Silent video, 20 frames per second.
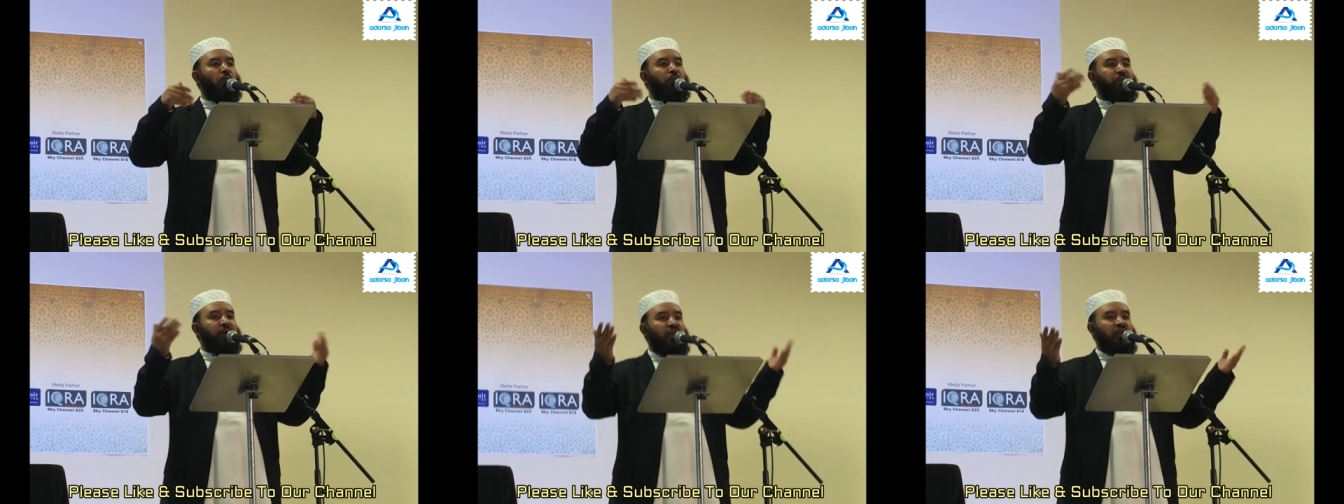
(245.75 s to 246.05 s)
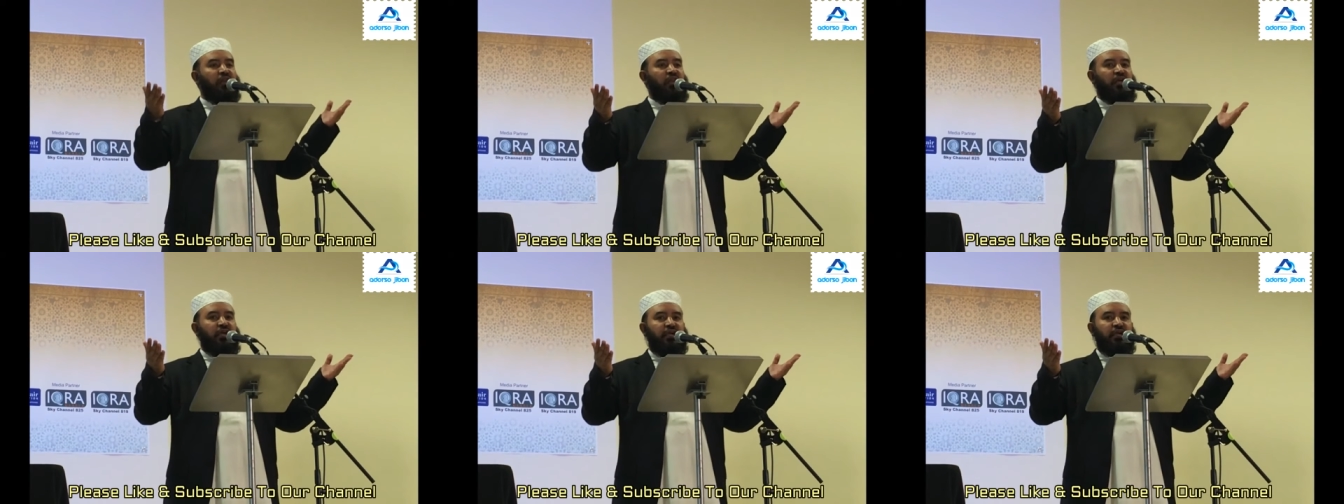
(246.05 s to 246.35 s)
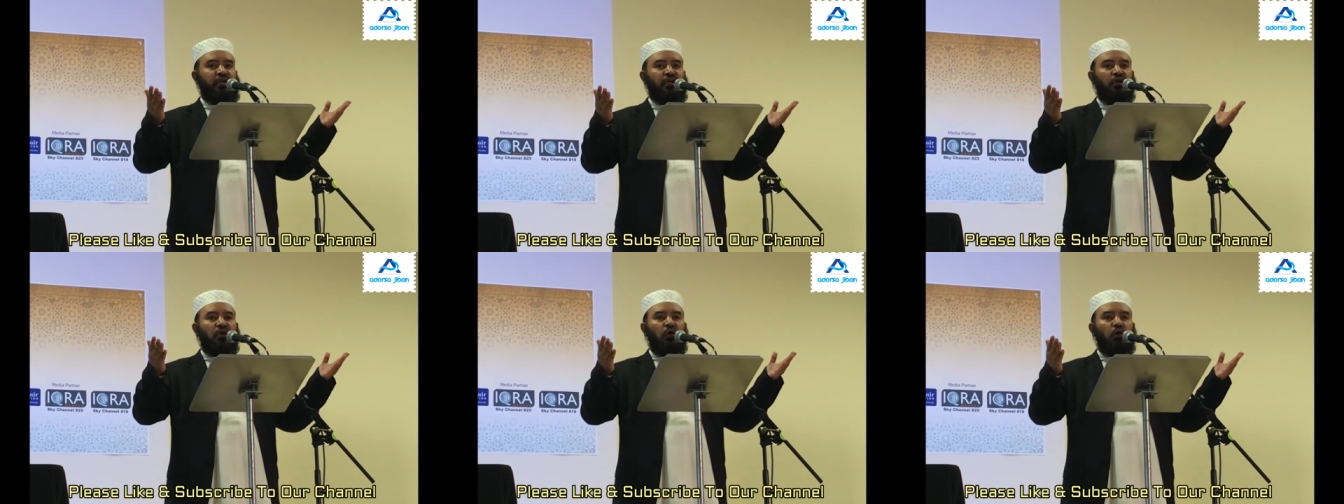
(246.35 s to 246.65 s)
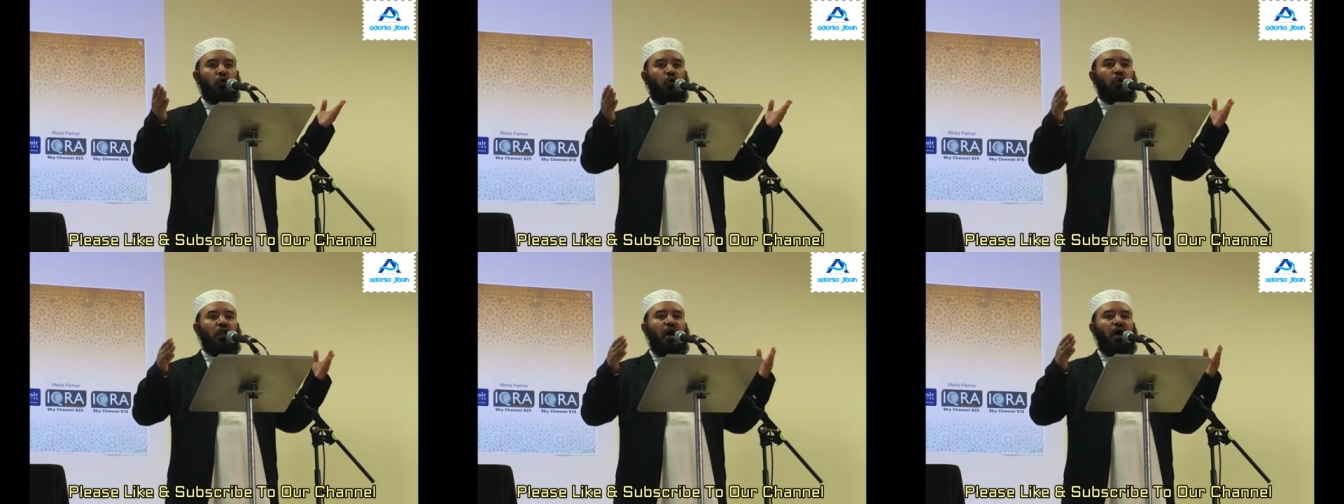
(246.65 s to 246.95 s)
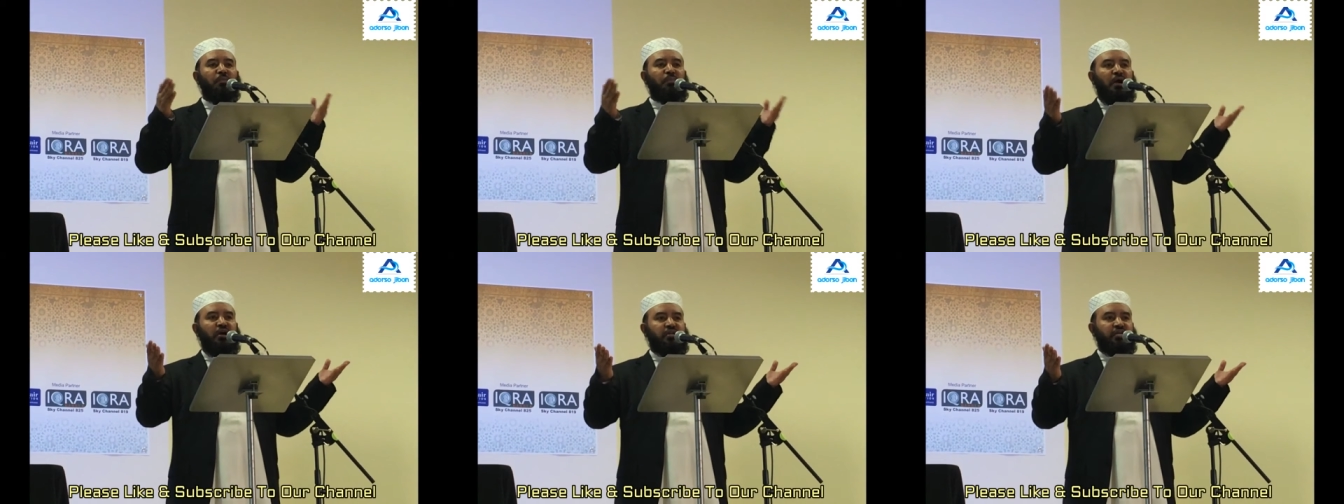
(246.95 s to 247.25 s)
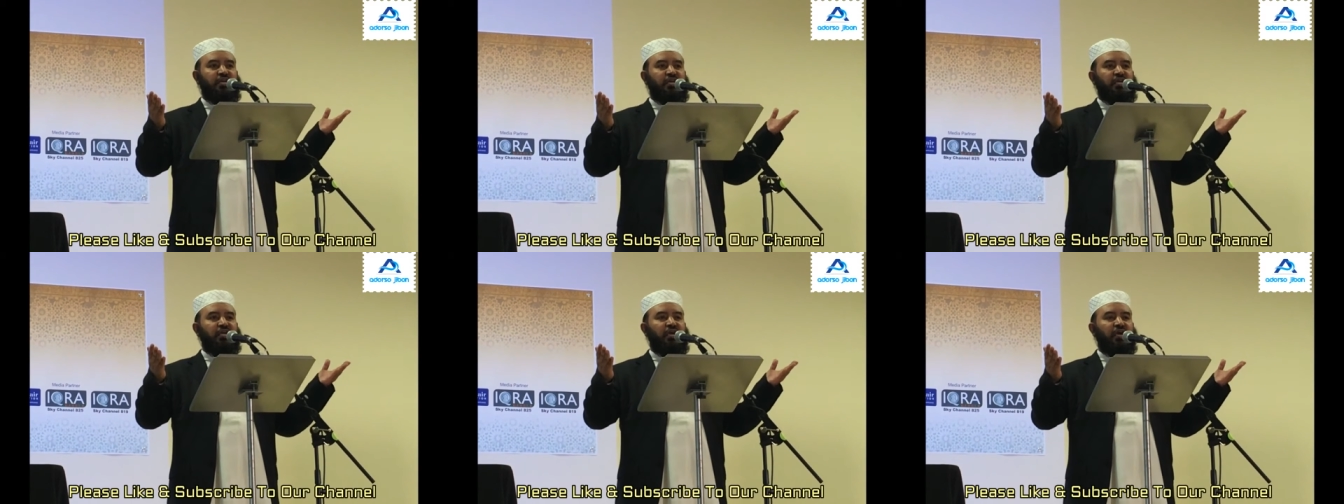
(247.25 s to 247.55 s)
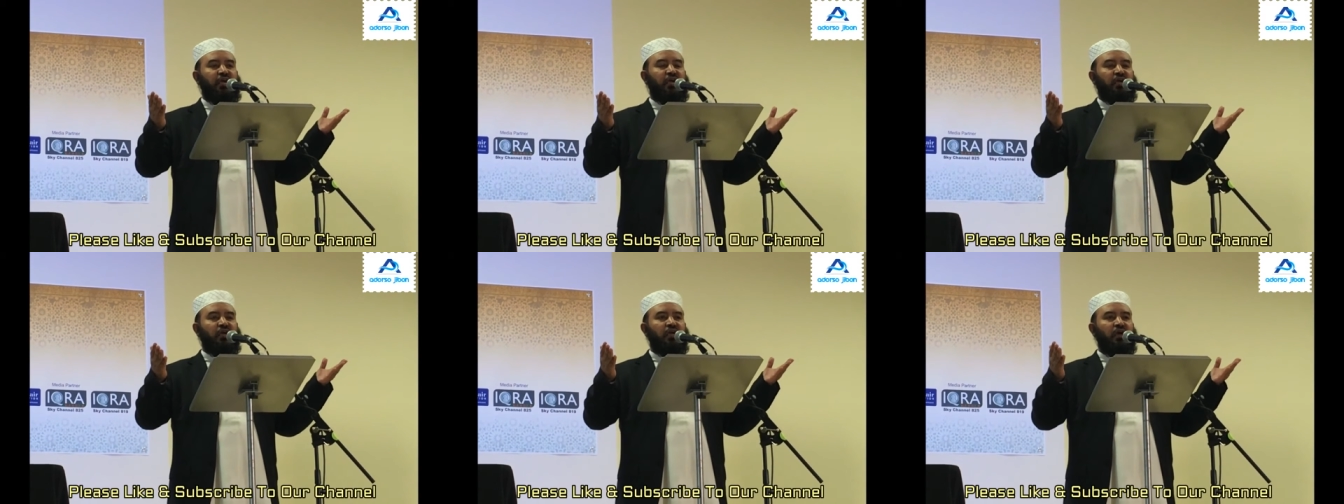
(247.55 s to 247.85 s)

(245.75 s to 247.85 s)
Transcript: ওপেনলি খোলা মাঠে গিয়ে